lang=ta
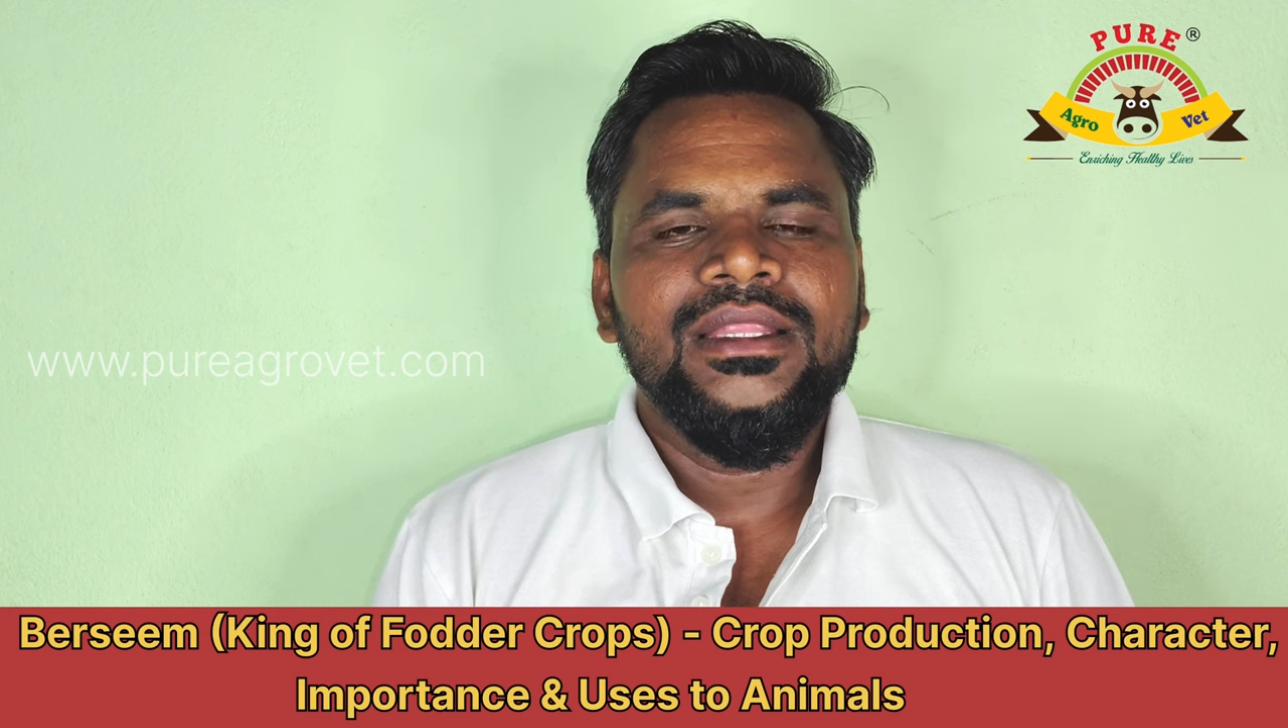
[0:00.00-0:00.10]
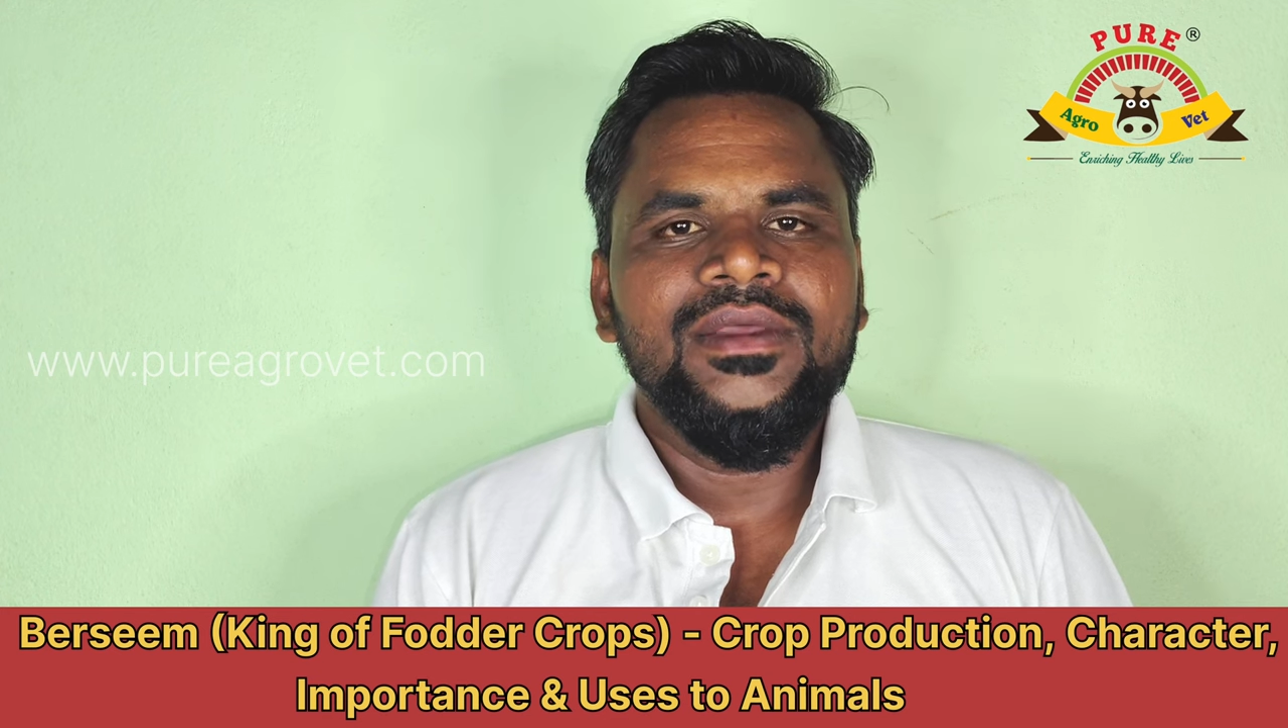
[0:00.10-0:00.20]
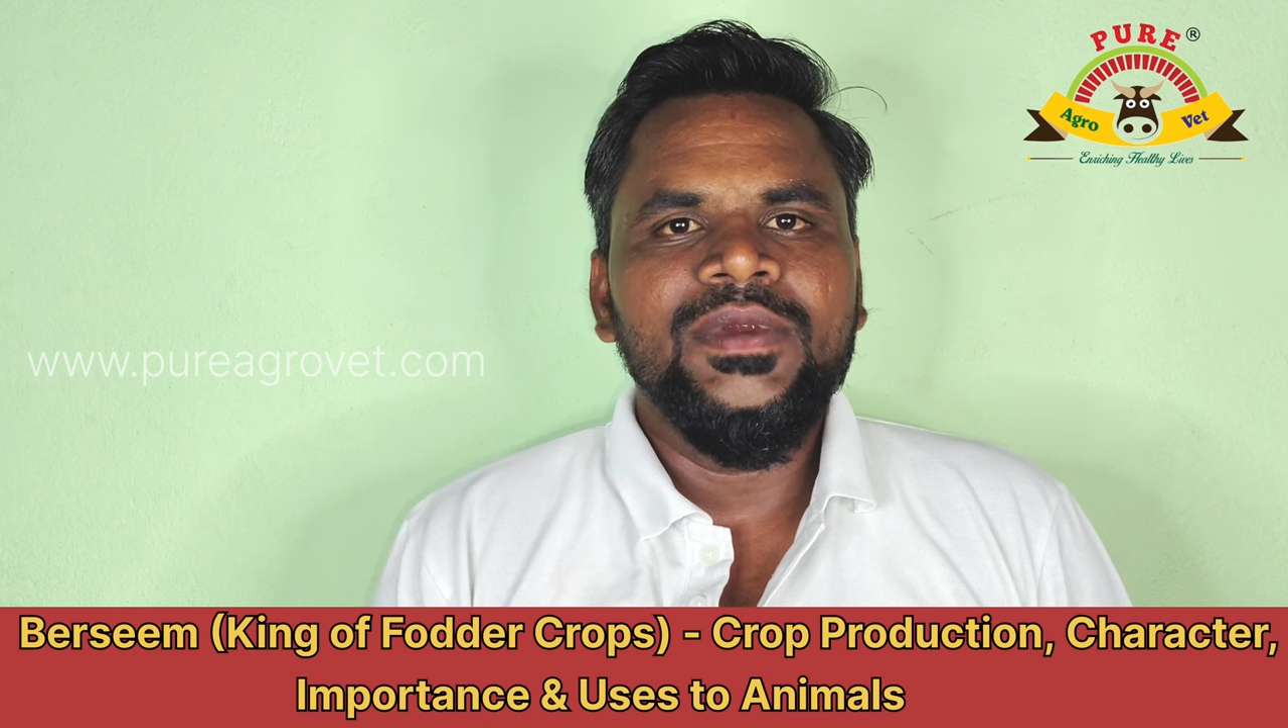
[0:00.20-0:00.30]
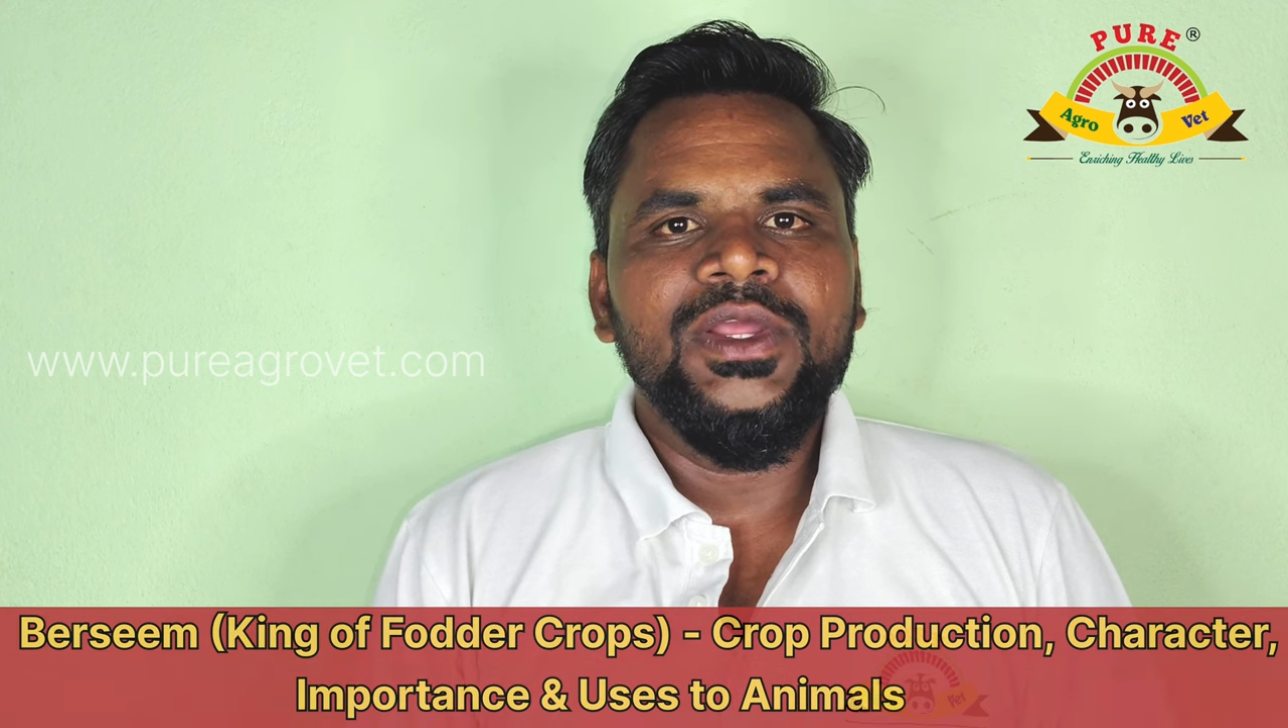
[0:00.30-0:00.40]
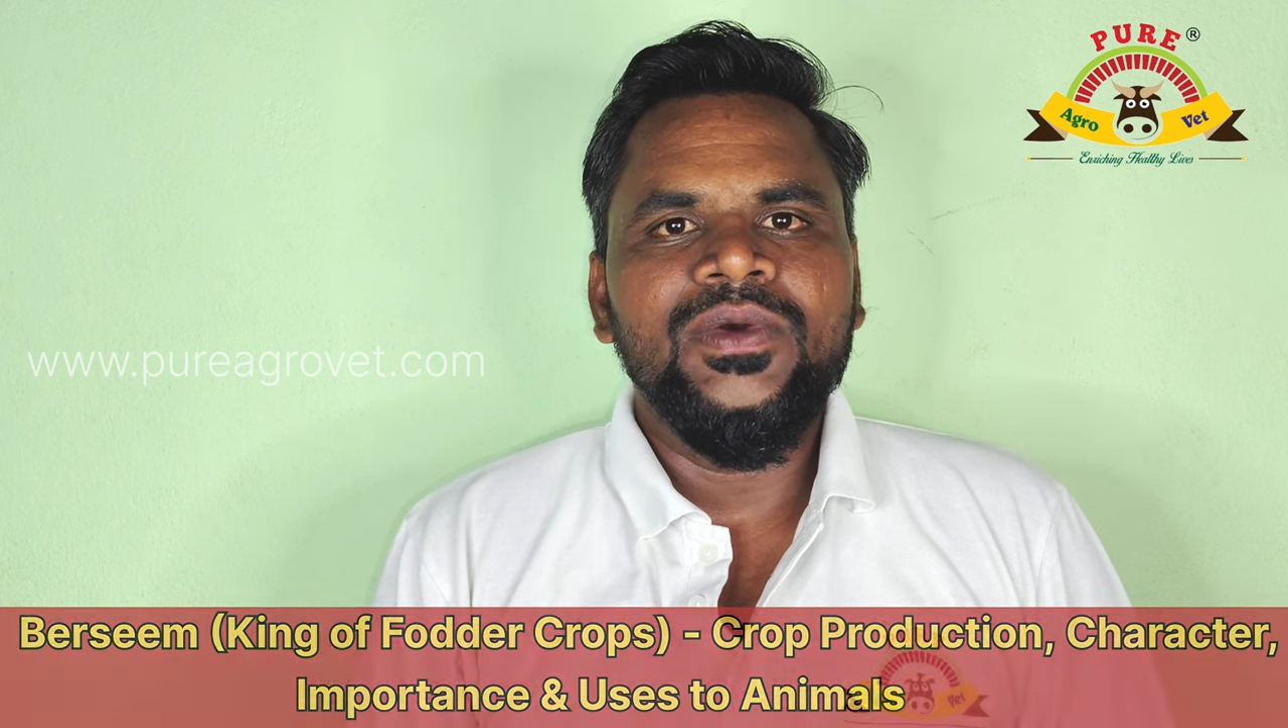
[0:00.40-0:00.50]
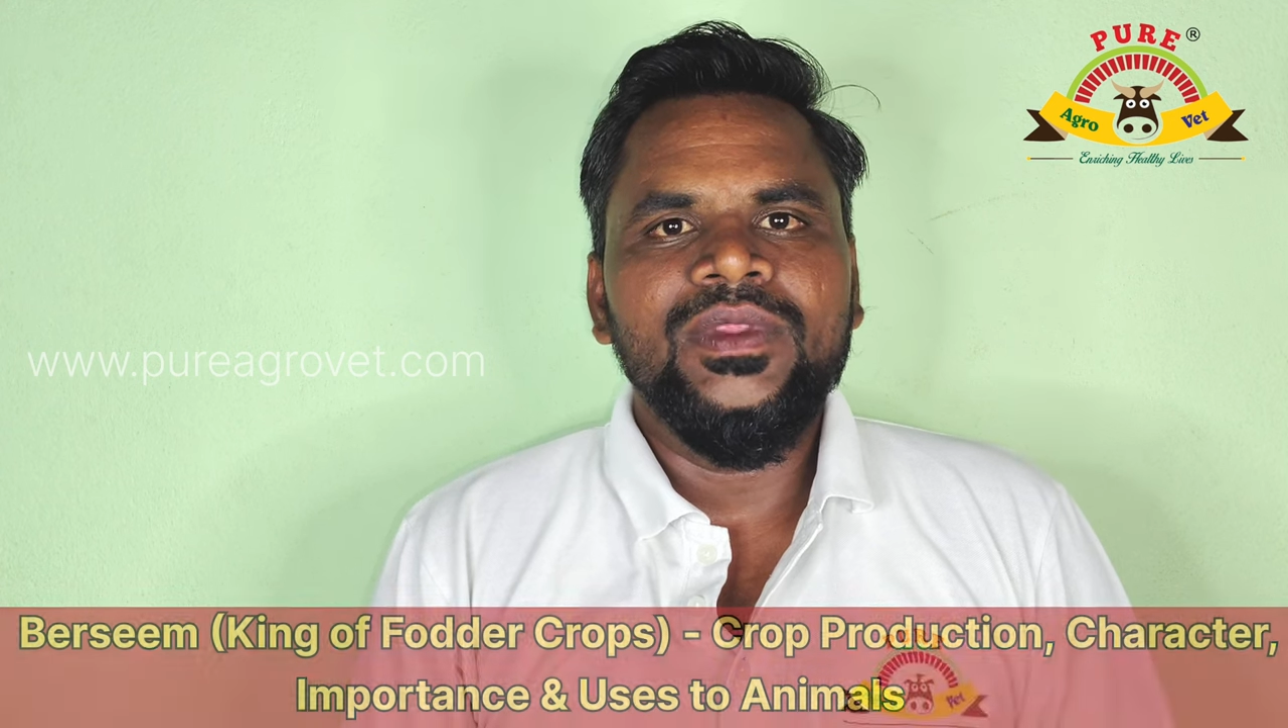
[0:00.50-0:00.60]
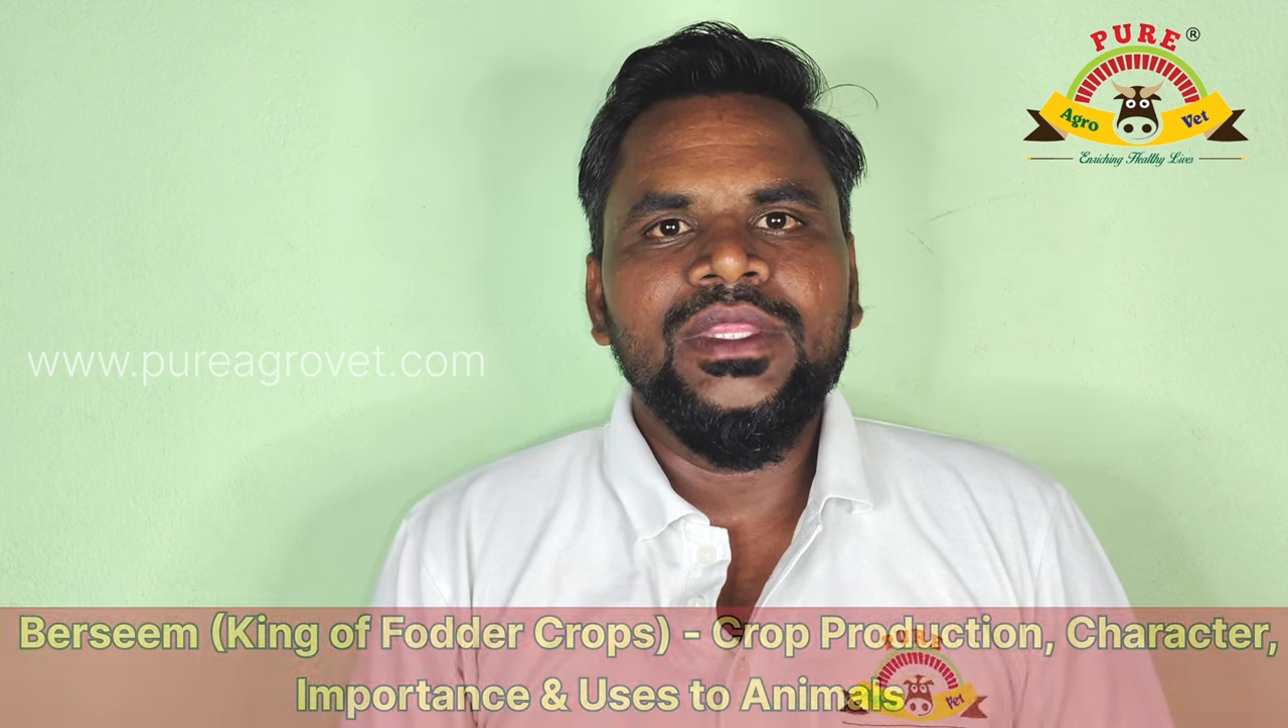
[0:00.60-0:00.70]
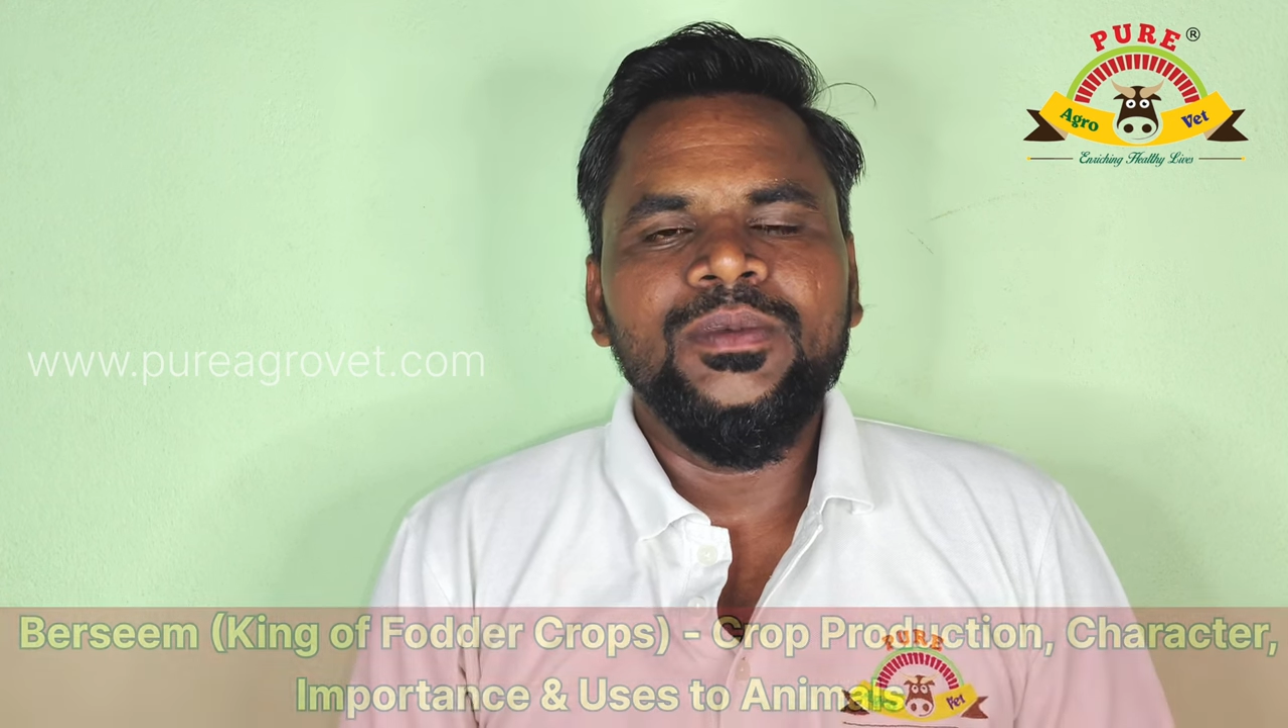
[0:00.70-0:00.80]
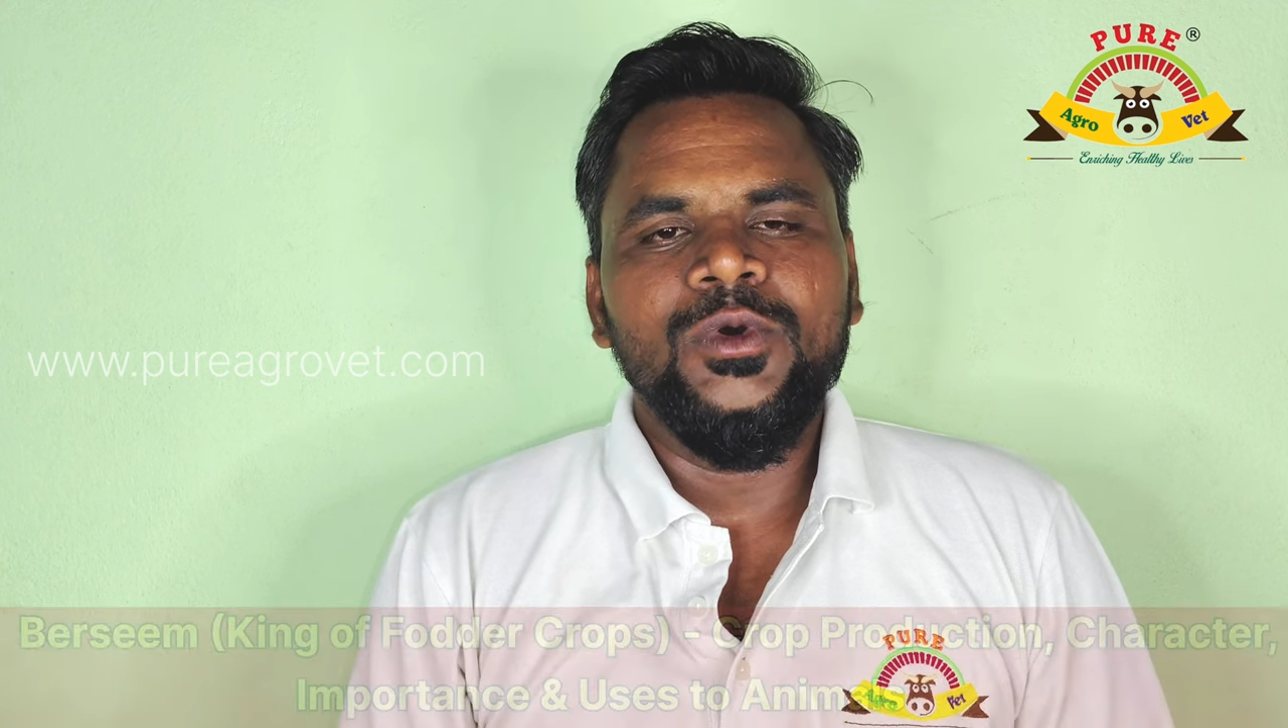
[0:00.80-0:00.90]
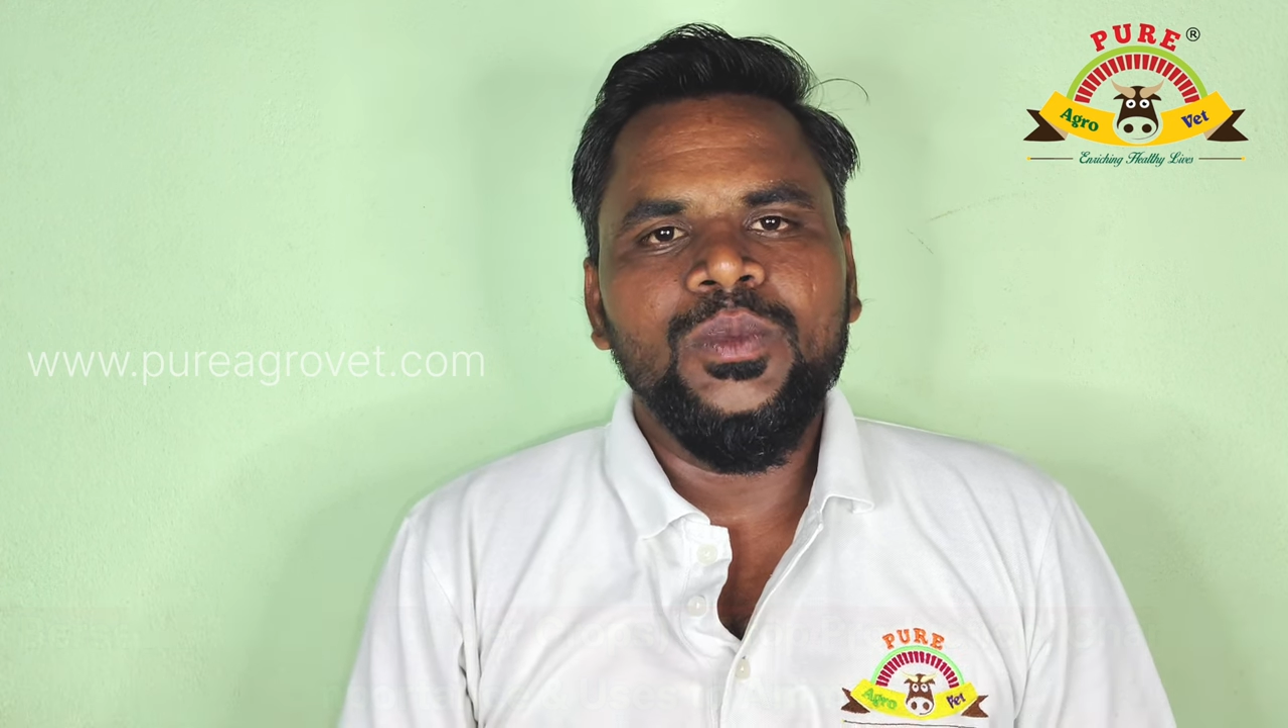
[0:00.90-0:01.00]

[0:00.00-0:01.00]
இந்த வீடியோ வந்து